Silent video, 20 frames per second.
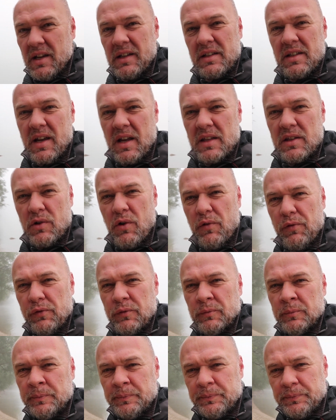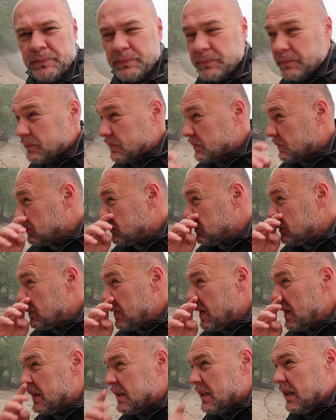sage es ganz offen,
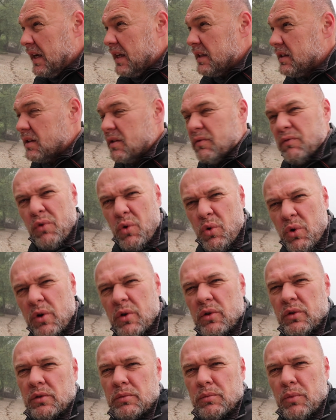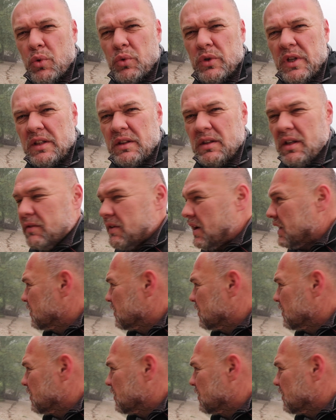die letzten Wochen und Monate